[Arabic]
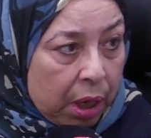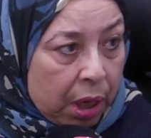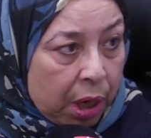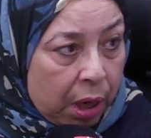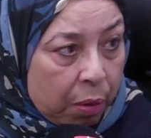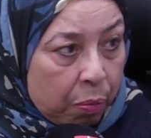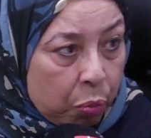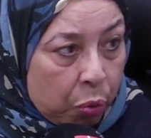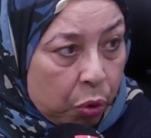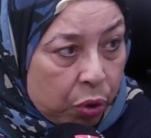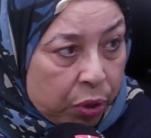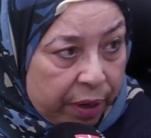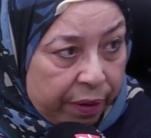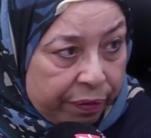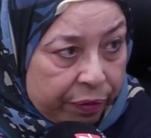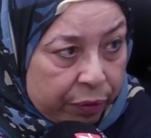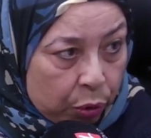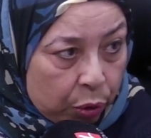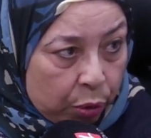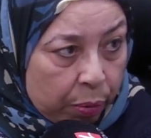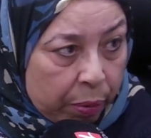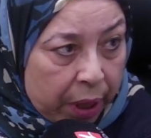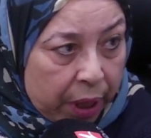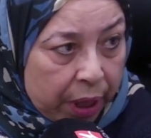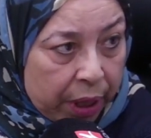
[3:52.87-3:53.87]
كموسه في
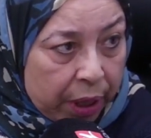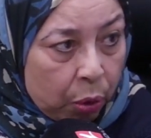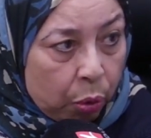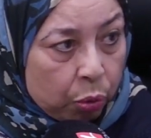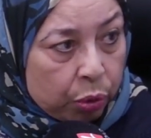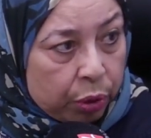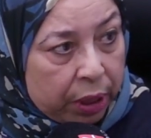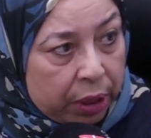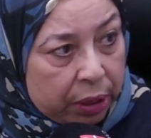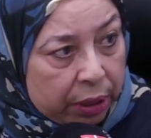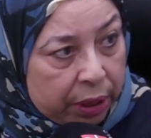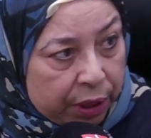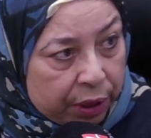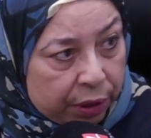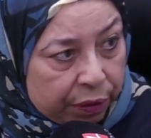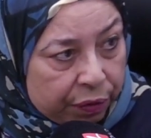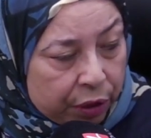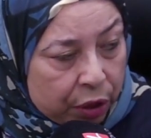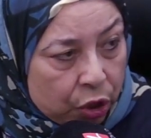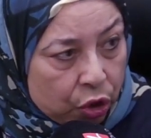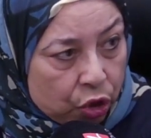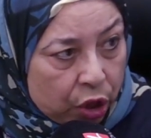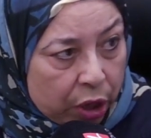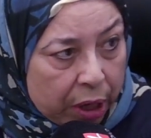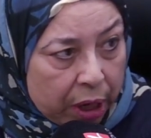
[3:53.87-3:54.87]
الثوب رقيق وتيتحط في
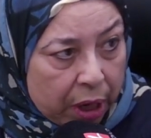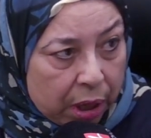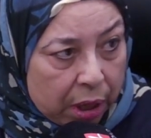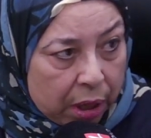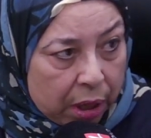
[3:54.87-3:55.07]
الطنجره